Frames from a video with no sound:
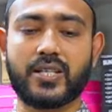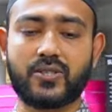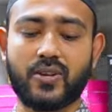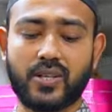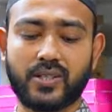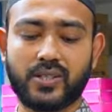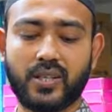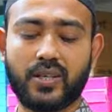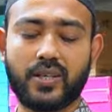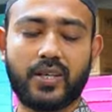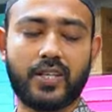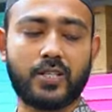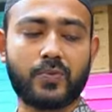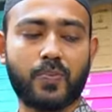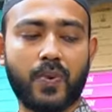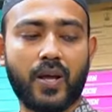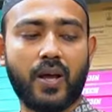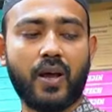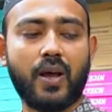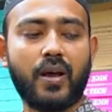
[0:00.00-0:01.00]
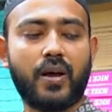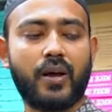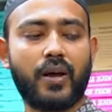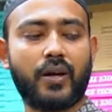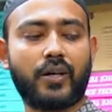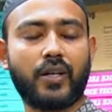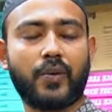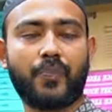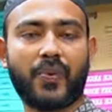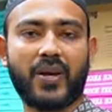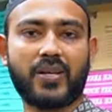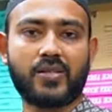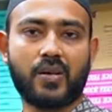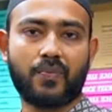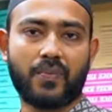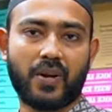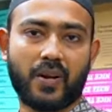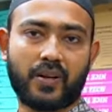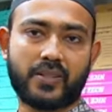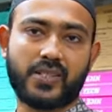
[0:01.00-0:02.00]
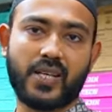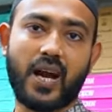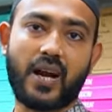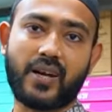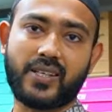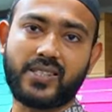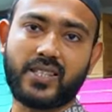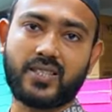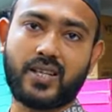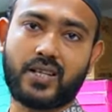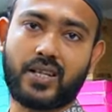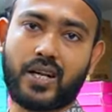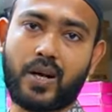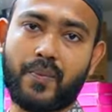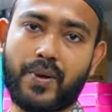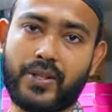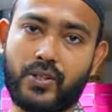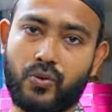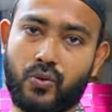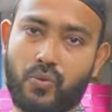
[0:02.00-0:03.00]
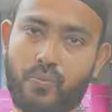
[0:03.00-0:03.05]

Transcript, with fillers: রেজুলেশনের ডিসপ্লে এটির প্রাইস আমরা রাখছি আঠাশ হাজার টাকা মাত্র